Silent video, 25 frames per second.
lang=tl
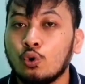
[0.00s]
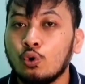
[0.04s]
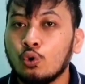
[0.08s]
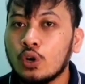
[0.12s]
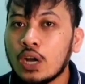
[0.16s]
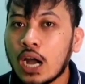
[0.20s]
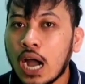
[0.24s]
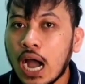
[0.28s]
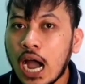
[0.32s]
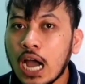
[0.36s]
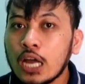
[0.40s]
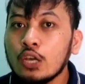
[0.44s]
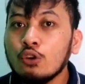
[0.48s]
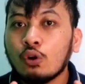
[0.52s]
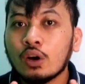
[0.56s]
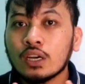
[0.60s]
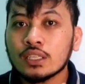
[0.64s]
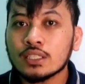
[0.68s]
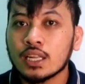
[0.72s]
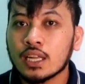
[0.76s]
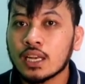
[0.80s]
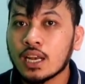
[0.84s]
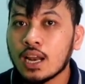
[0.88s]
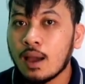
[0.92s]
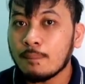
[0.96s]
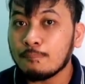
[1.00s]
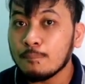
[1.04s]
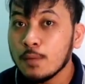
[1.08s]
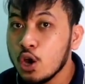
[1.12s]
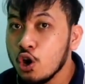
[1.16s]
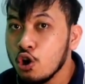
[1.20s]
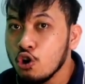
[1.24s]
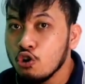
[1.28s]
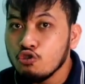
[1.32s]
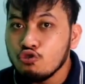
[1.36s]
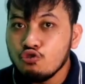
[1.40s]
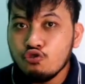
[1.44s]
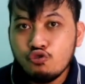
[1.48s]
kung gaano kasarap
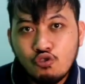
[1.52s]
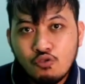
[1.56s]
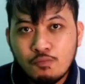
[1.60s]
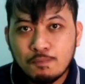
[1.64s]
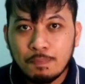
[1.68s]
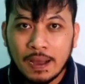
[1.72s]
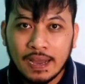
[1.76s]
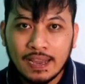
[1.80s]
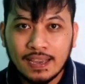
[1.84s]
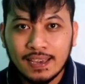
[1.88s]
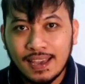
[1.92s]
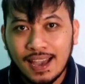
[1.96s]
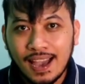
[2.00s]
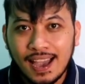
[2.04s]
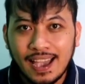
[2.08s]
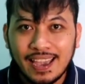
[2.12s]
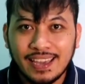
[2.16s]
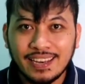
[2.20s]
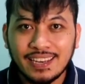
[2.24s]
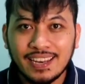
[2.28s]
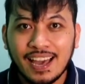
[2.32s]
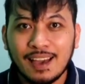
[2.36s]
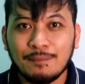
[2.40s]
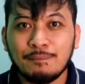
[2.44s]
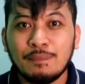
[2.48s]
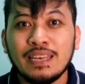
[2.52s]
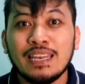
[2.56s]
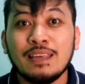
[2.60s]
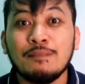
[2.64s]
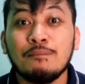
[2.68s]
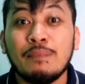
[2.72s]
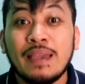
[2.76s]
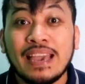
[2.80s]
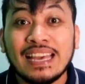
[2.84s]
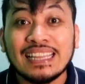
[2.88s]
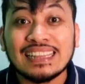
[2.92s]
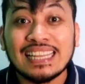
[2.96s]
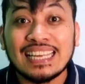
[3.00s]
yung pagkain na
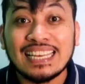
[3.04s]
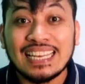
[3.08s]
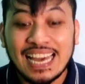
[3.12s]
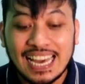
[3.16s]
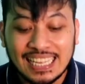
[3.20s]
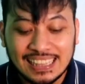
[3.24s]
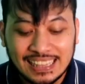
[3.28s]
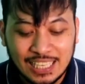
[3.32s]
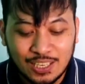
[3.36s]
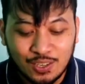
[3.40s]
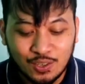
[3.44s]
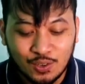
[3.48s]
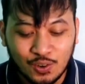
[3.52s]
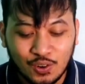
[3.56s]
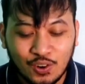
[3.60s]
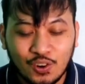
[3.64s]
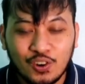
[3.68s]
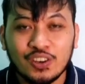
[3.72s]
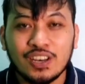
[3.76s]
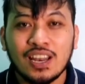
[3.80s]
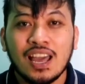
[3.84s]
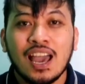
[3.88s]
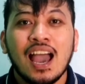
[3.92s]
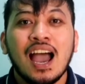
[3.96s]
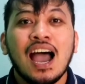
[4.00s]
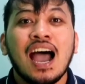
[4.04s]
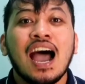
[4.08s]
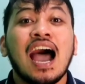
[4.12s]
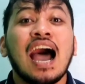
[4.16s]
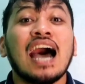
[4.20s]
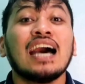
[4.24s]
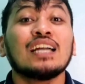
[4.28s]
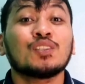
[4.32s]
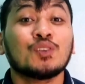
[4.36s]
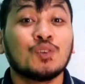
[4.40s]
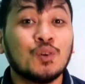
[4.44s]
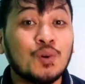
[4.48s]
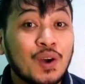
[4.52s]
binibenta natin noon.
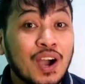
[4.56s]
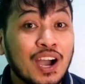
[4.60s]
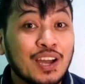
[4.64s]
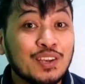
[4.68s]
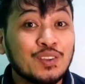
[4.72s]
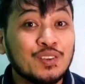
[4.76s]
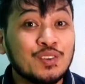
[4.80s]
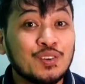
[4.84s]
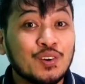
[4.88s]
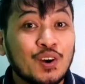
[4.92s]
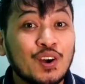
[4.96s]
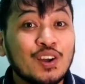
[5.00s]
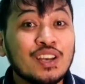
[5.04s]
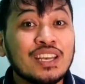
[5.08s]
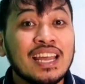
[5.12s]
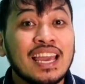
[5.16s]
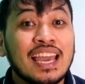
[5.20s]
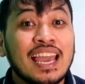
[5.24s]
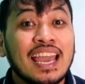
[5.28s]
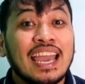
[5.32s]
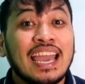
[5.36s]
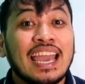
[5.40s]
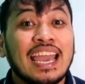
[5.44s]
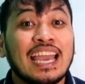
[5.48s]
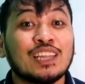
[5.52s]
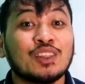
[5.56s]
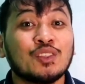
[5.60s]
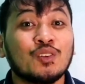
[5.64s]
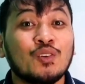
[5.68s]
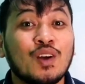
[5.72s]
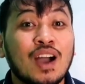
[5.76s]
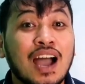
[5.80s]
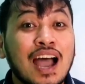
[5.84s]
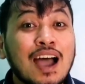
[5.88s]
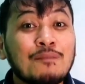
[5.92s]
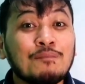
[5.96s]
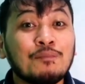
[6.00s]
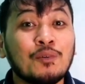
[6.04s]
At kung ano yon, ito
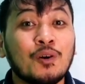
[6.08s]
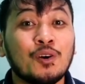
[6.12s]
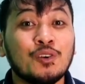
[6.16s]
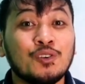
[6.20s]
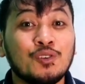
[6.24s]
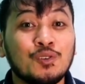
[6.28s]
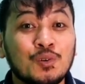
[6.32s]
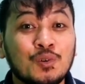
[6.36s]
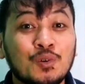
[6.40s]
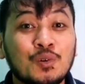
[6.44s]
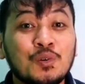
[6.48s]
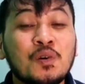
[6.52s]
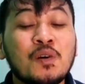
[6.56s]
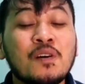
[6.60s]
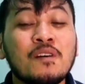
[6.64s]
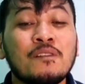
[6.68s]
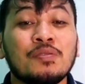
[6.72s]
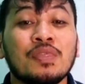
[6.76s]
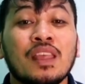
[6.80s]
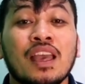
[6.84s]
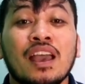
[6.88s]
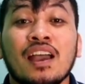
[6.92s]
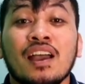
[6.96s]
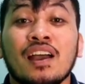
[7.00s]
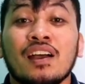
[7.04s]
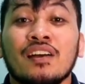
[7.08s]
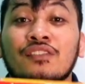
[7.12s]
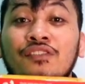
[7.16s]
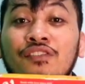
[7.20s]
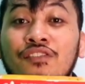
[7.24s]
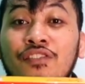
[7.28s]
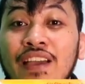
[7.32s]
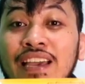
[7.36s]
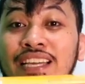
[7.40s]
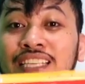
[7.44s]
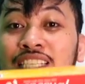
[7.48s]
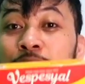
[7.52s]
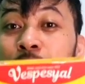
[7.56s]
nga po yung
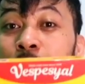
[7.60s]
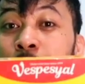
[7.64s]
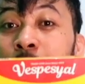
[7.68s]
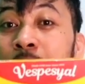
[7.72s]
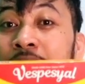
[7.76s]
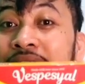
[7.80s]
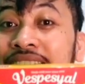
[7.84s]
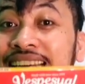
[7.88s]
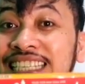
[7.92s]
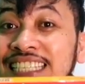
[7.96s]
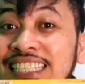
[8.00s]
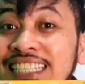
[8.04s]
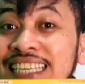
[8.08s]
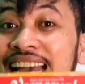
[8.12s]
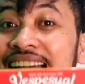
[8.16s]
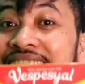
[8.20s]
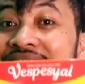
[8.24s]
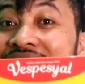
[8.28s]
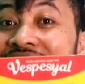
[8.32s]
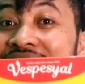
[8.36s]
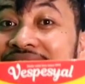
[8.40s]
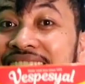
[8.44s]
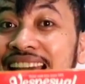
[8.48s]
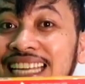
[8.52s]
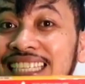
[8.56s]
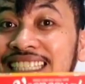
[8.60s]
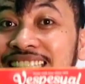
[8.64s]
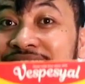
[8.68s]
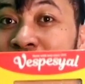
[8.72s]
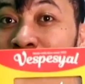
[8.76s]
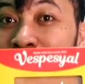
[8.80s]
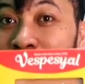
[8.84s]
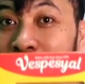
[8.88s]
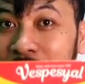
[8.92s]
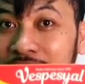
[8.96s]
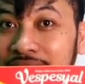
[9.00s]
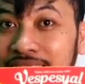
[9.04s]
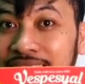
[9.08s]
Vespecial
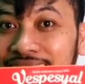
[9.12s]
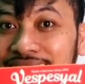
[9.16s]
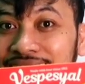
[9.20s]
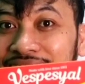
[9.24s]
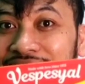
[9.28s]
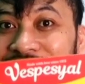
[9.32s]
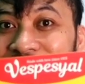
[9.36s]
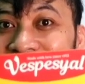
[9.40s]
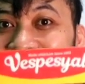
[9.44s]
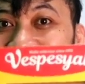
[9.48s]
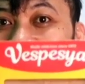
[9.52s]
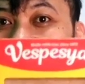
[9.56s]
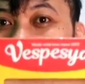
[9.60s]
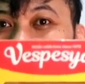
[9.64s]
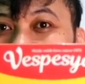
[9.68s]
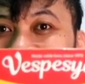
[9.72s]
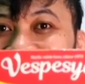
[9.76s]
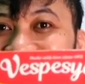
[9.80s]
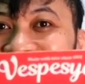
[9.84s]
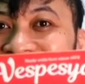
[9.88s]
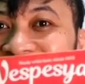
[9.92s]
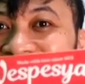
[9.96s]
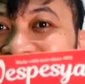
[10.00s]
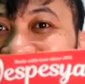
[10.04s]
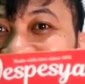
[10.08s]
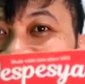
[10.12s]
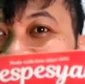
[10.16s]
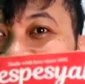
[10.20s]
Leche Plan. Ayan, sa mga